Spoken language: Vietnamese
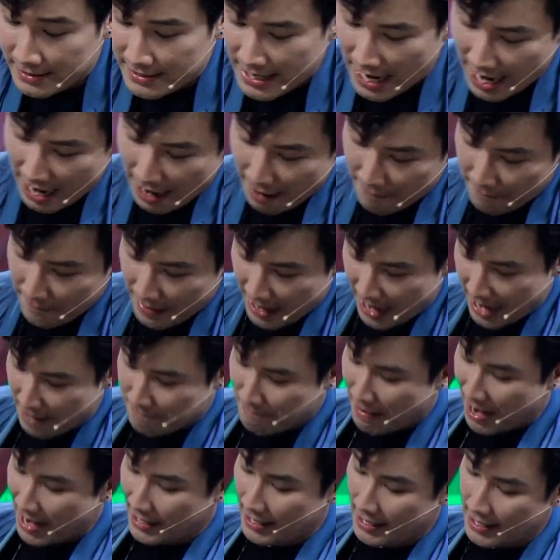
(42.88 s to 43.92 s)
dạ hôm nay
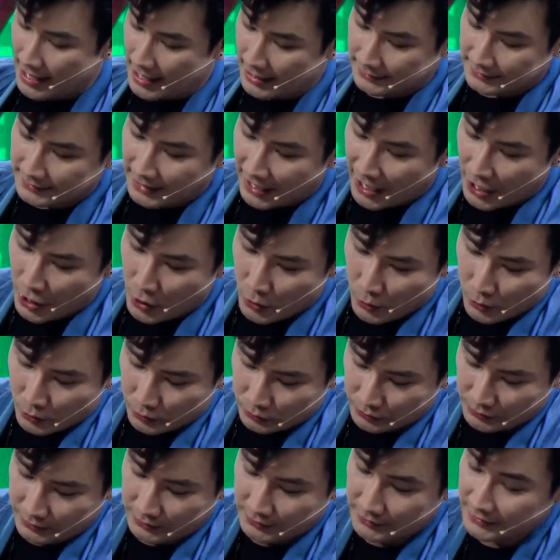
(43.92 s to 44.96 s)
em mang uh, tiêu
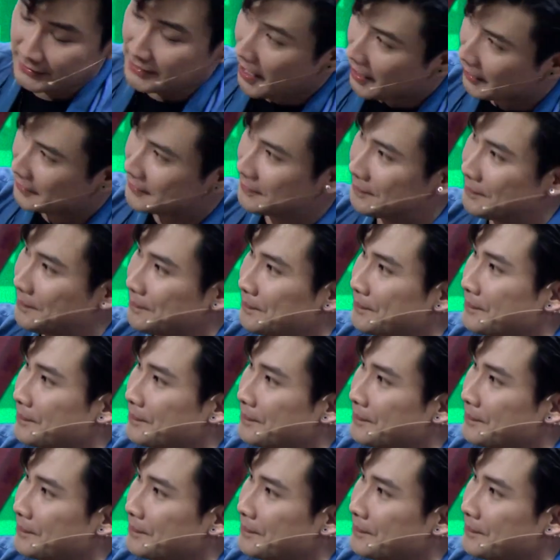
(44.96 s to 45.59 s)
gừng